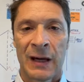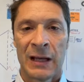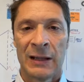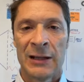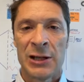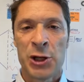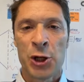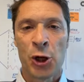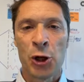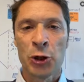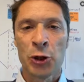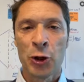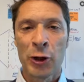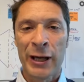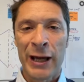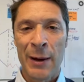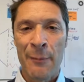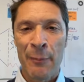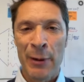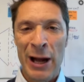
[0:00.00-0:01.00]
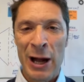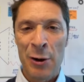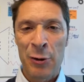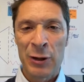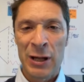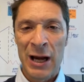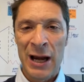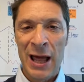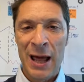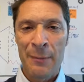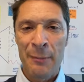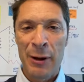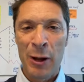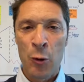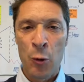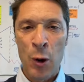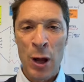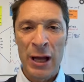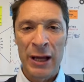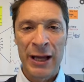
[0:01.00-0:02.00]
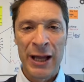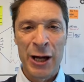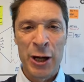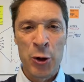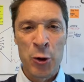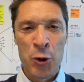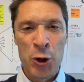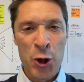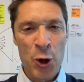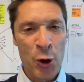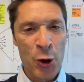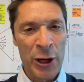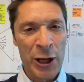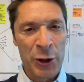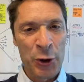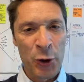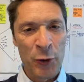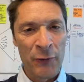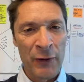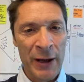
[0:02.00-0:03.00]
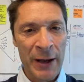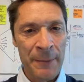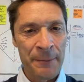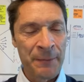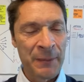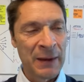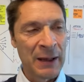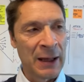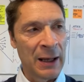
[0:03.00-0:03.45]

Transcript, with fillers: Di solito il campanello d'allarme è qualche riunione dove